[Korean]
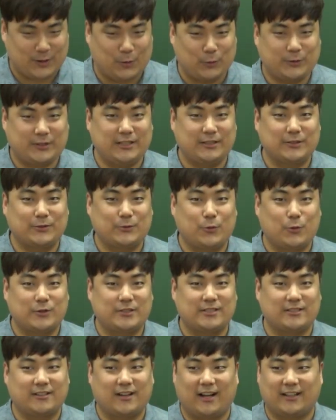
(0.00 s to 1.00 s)
다 OT 듣고
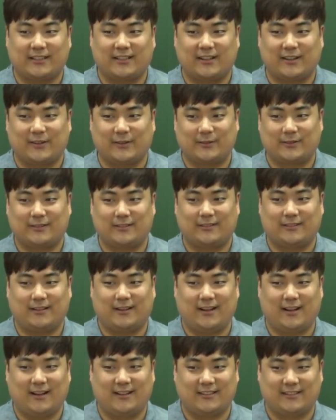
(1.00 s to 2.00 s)
오시는 거 아닌가요?
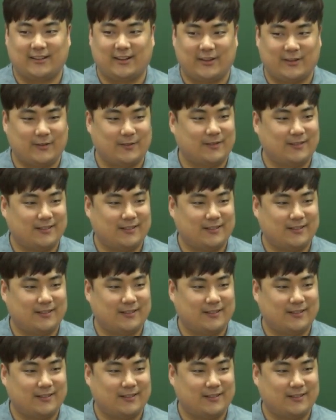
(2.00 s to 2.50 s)
아, 아닌가요?